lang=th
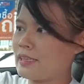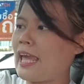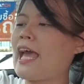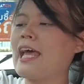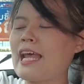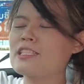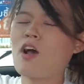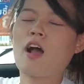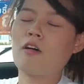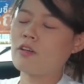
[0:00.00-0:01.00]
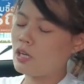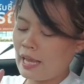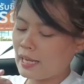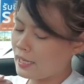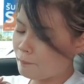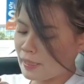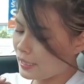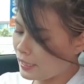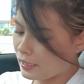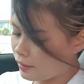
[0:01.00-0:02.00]
แค่หน้าจอเขาเล็กไป
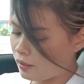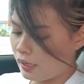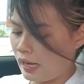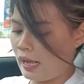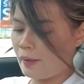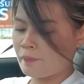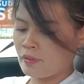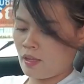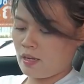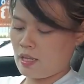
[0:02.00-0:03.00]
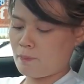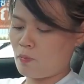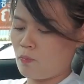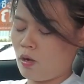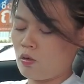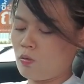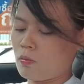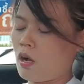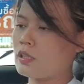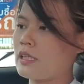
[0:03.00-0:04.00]
นิดนึงนะคะ นี่ปุ่มวอลลุ่ม
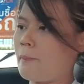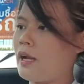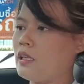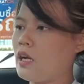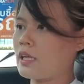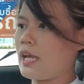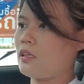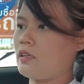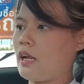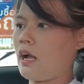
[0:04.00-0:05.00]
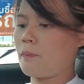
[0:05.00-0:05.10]
ก็สามารถเลือกได้เลยนะคะ